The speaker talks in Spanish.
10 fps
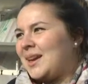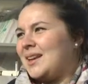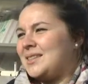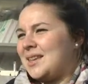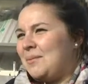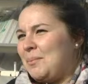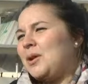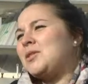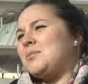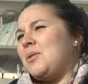que es el
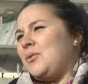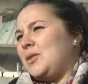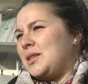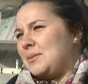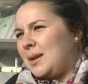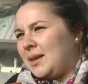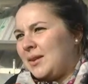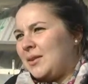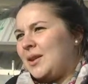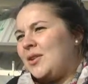próximo fin de semana, este
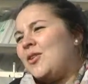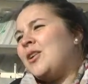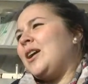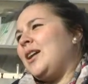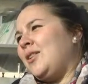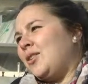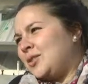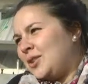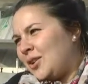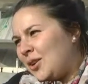que viene no, el
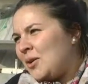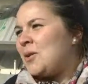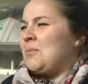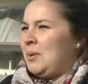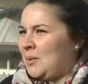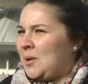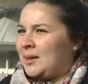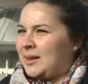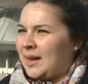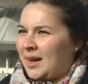otro. Vamos a
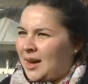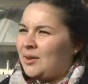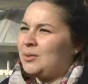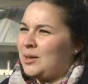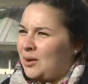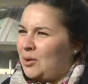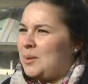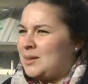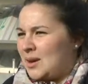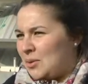estar acá en Cutralco y
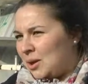Plaza